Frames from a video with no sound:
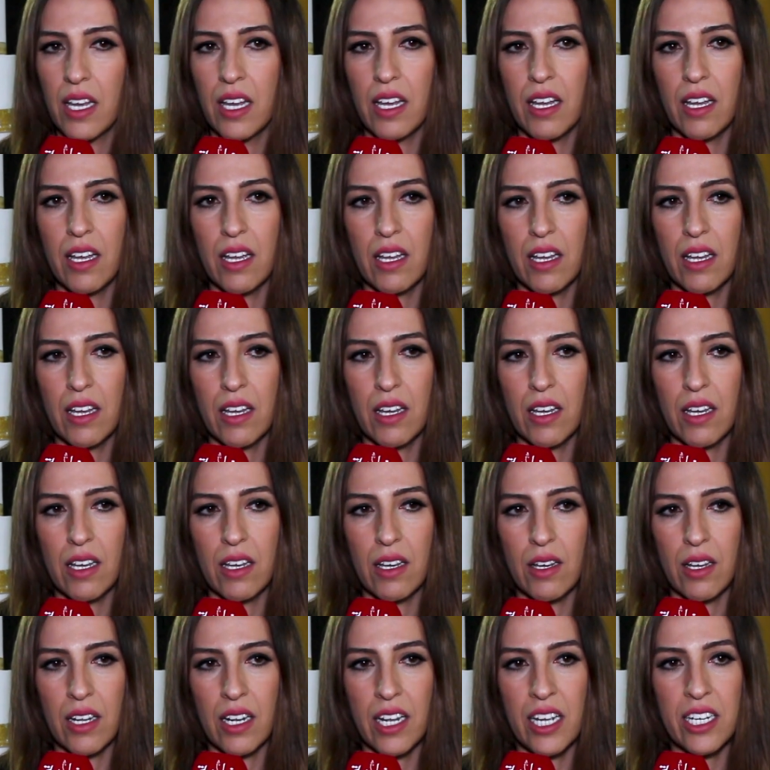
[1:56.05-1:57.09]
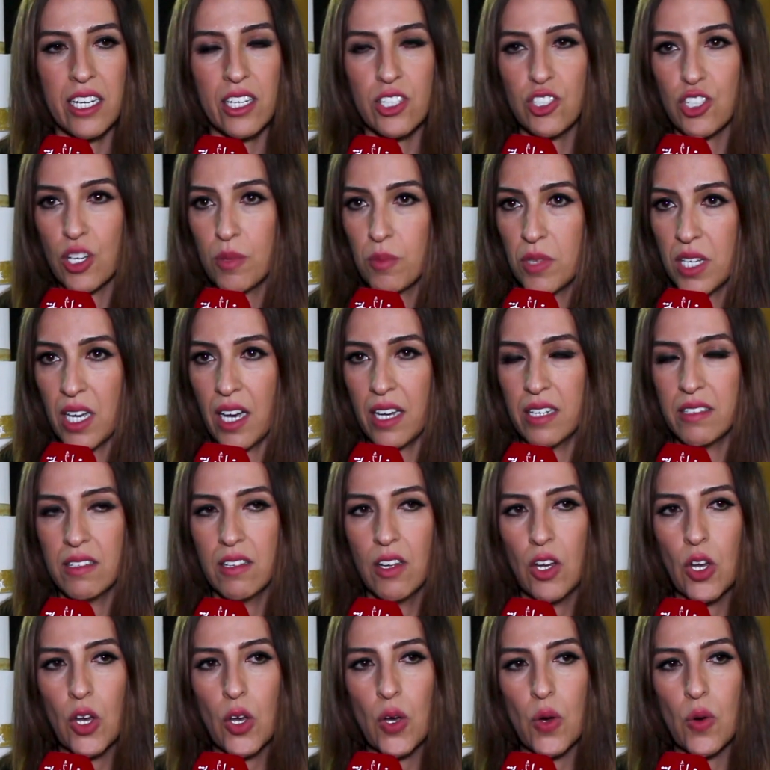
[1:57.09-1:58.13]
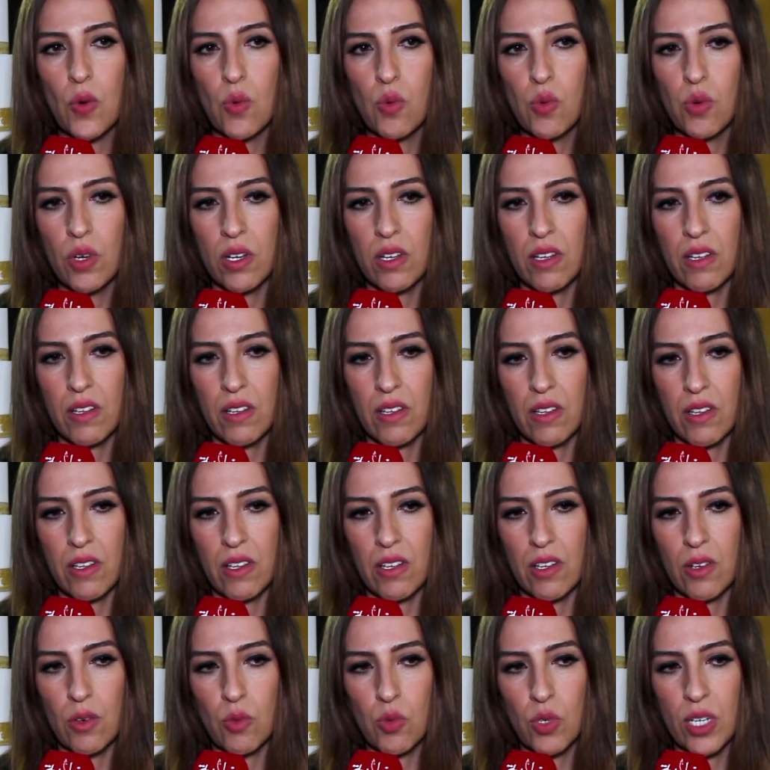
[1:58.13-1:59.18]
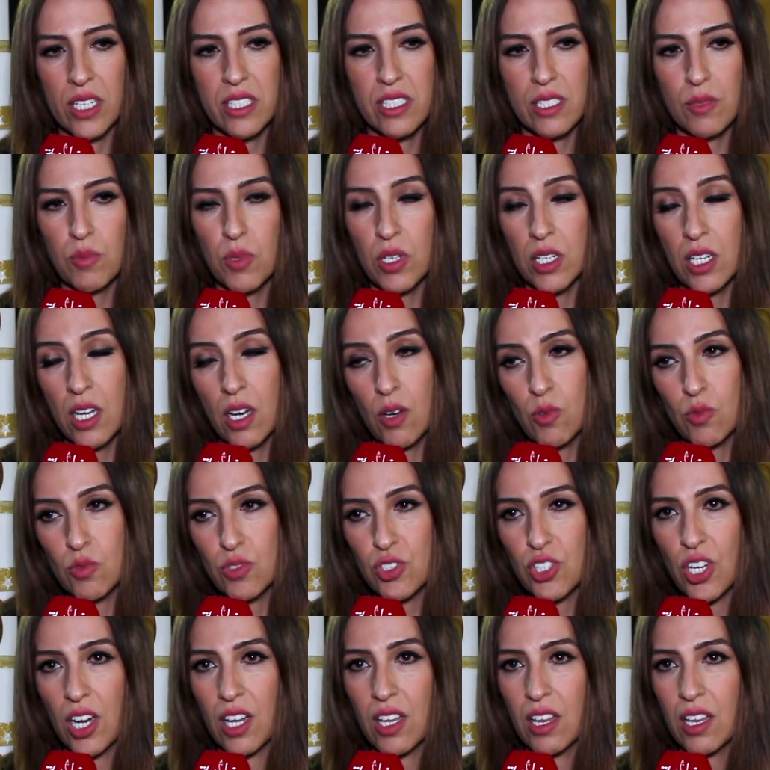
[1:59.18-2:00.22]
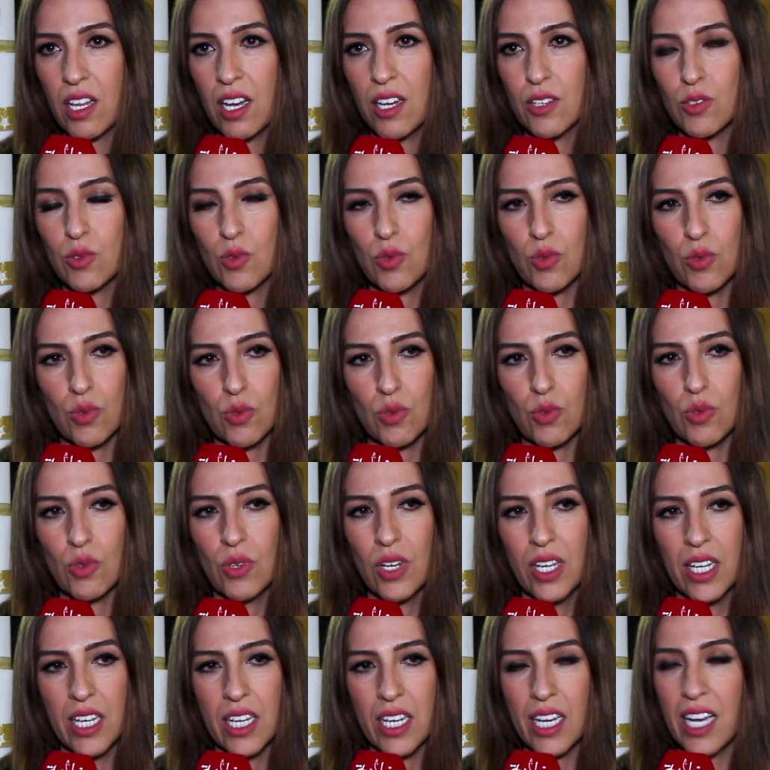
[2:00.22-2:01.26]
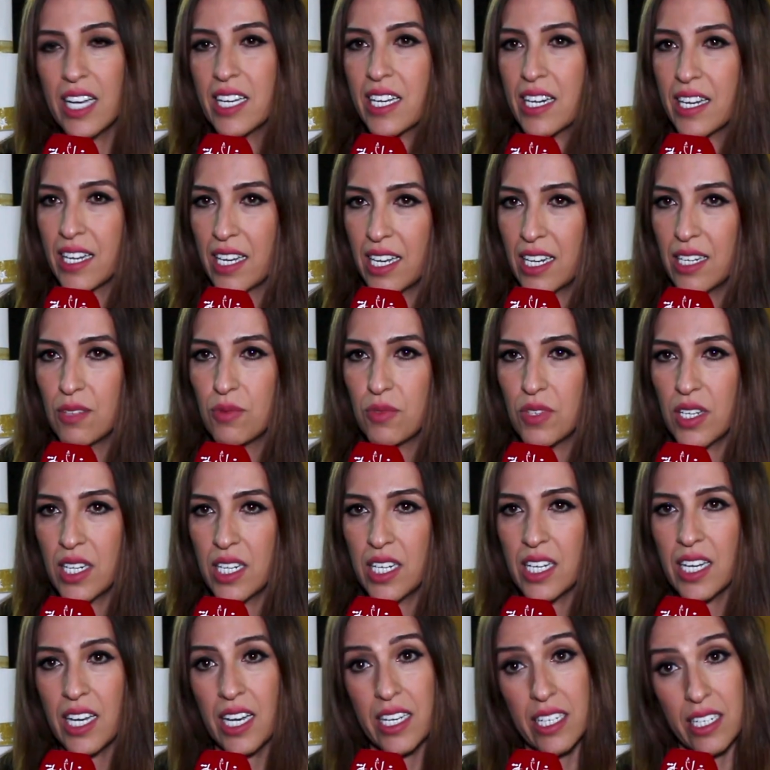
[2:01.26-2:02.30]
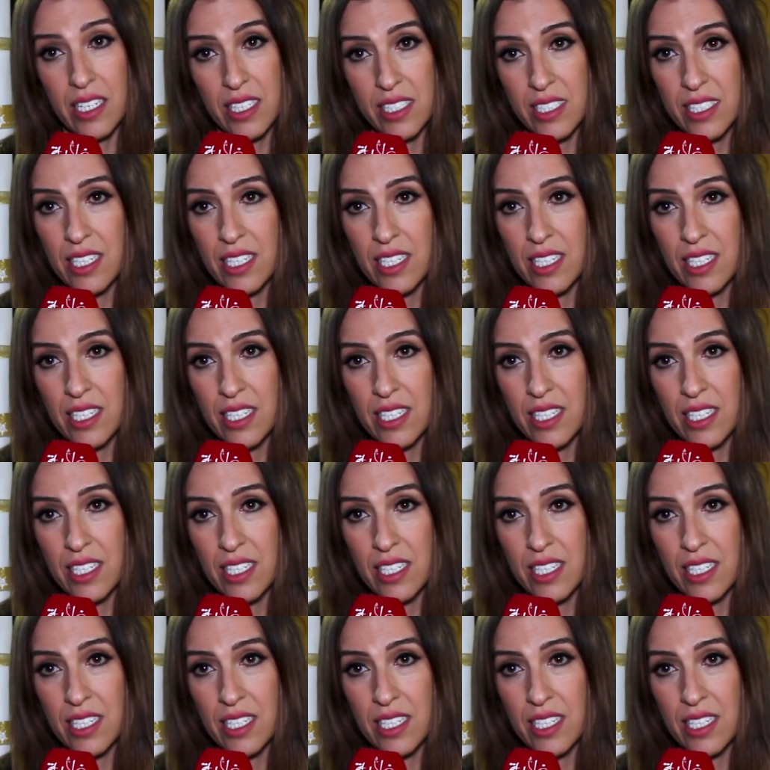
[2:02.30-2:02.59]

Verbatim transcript: آه، لنا جميعا وكنتمنى وان شاء الله نكونوا خير خلف لخير